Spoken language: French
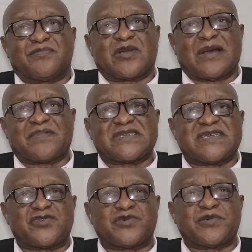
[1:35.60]
mon
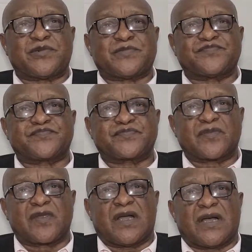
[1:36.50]
appréciation,
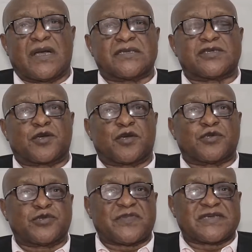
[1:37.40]
c'est
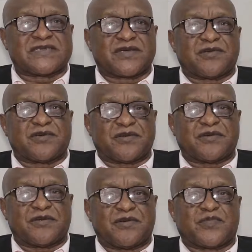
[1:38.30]
que je pense
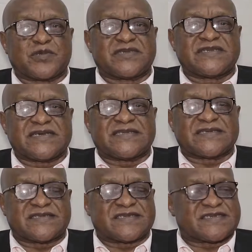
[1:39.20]
que le procès
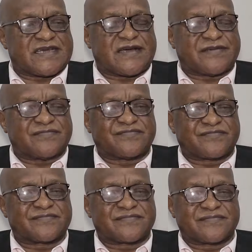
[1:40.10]
était nécessaire
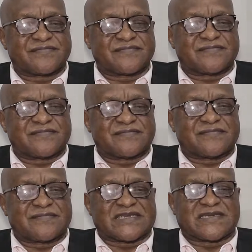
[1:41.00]

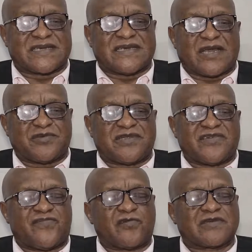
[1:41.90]
parce qu'il y a eu
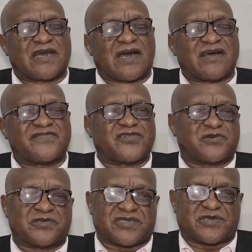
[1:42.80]
des fautes graves
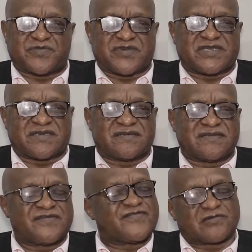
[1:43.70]
qui ont été commises.
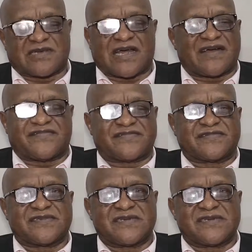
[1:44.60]
Des fautes graves.